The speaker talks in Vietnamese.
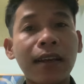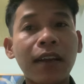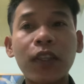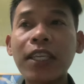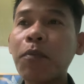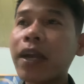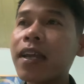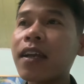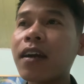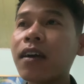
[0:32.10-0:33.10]
rồi xong cái
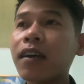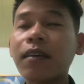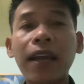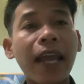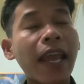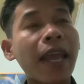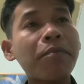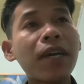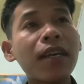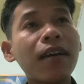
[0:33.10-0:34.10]
ờ,
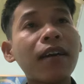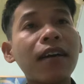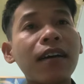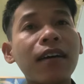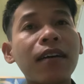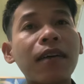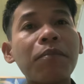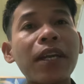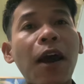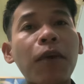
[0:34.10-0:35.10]
em mới ờ,
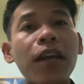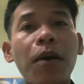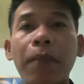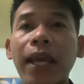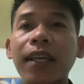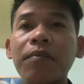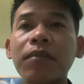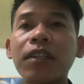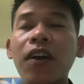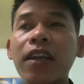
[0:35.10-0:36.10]
mới đọc cái comment cái
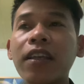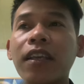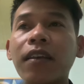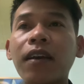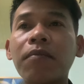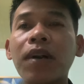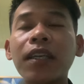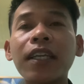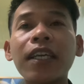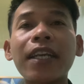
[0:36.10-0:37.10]
nói gì ờ,
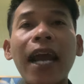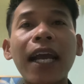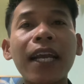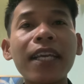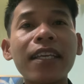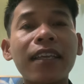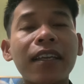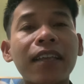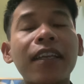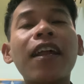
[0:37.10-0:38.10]
bên kia đăng cái
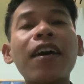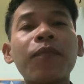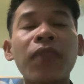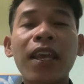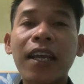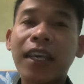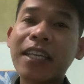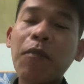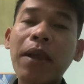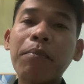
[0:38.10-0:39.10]
gì gì đó rồi
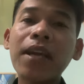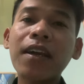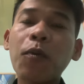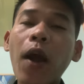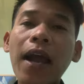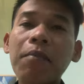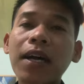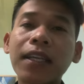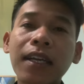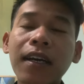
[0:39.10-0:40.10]
xong em mới qua
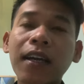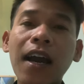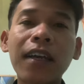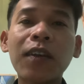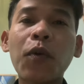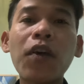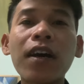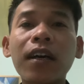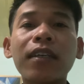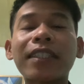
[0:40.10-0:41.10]
bên kênh của
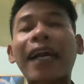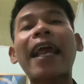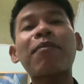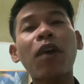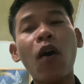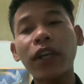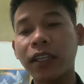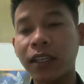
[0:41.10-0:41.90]
Trần Nam coi